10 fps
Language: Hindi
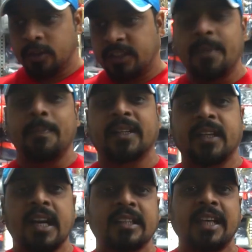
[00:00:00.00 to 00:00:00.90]
को स्किप मत
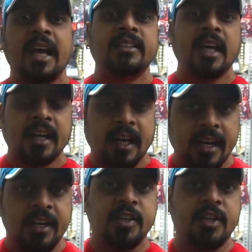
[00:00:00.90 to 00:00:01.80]
करना सारी
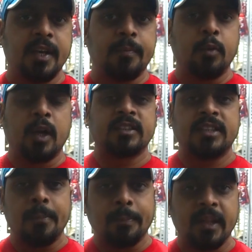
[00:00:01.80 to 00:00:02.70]
जानकारी लीजिए पूरा
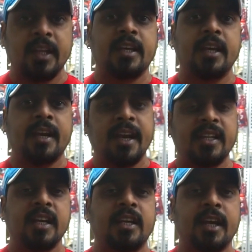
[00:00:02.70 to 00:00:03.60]
सैंपल देखिए रेट
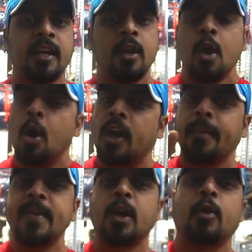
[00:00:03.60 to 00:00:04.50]
देखिए और
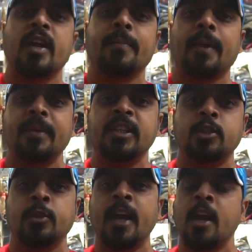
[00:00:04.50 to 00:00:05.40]
अपने अकॉर्डिंग अपना बिजनेस
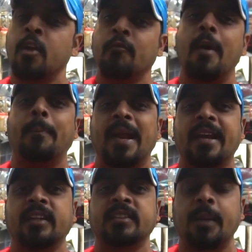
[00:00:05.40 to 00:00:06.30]
जो है वो आप प्लान
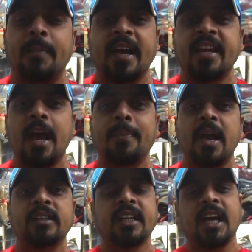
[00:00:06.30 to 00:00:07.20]
कर सकते हैं बाकी आप
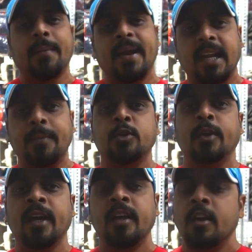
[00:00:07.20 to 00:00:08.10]
यहाँ से घर बैठे भी जो
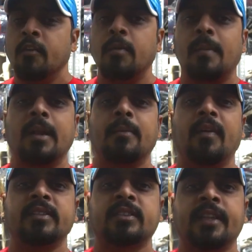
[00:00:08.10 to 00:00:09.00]
है वो माल
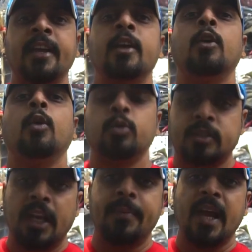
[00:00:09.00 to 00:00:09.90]
मंगवा सकते हैं
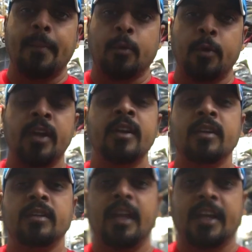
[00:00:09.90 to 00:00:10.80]
उसके लिए भी यहाँ पर कोई
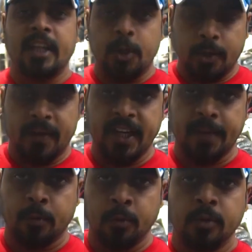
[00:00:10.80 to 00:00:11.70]
दिक्कत नहीं होने वाली है
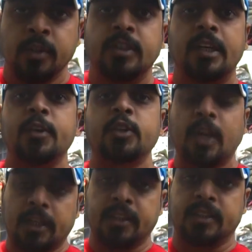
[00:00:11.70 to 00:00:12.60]
आपको चलिए वीडियो
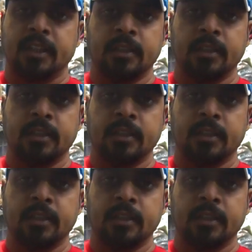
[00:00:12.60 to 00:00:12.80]
स्टार्ट करते